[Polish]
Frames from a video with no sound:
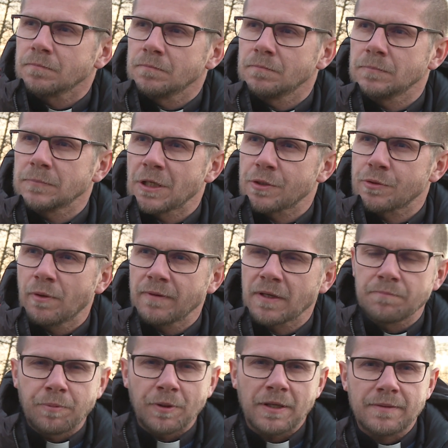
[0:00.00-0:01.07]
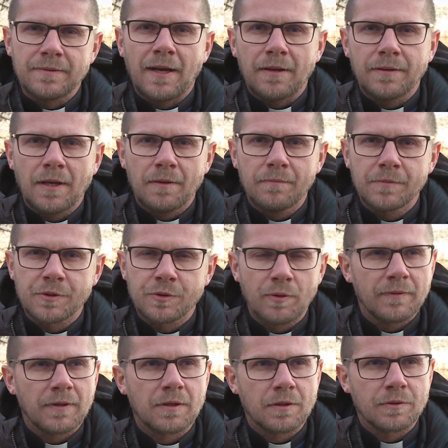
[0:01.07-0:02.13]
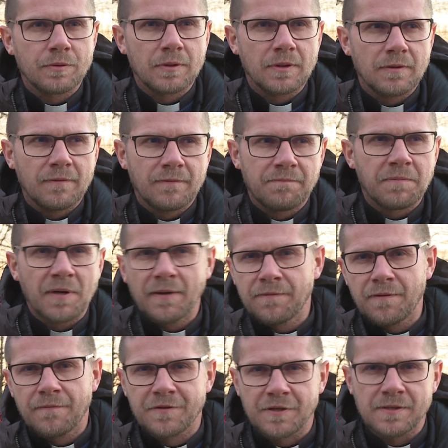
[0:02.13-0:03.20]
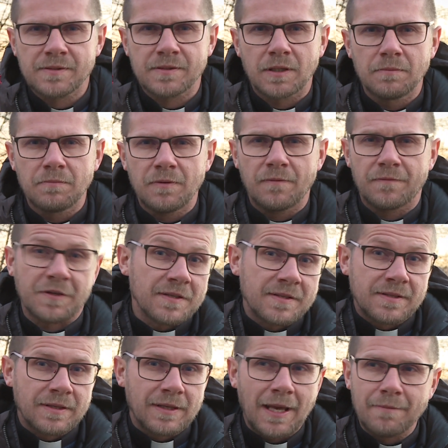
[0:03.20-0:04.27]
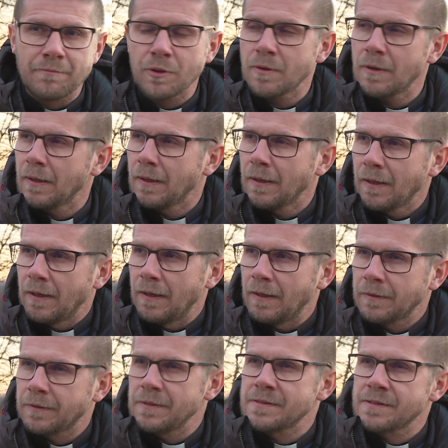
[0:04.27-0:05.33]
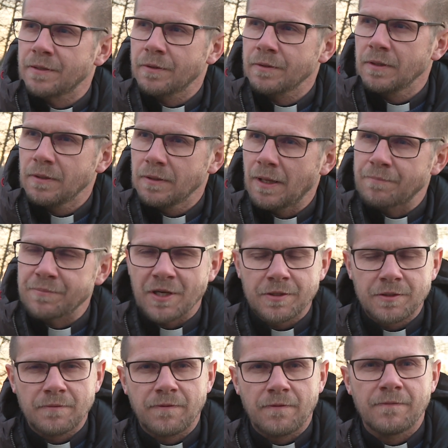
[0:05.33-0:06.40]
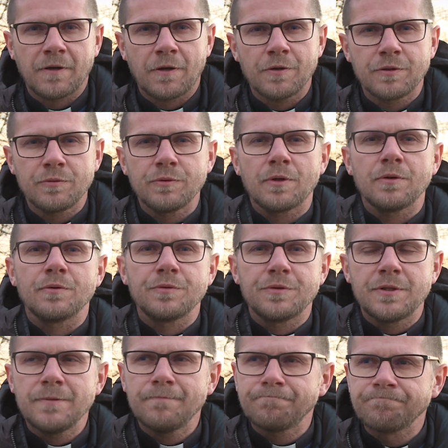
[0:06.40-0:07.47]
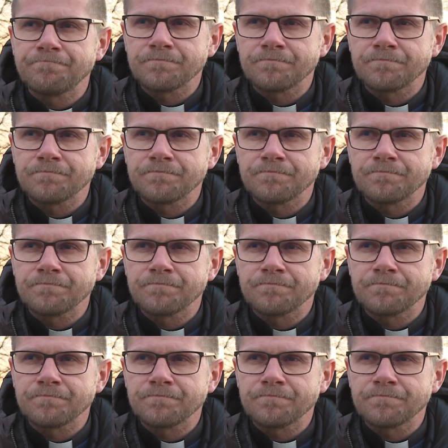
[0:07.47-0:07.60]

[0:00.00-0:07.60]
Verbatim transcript: Mm, człowiek pojednania, człowiek, który wbrew wszystkim, wszystkiemu e, historii naprzeciw wychodził do ludzi,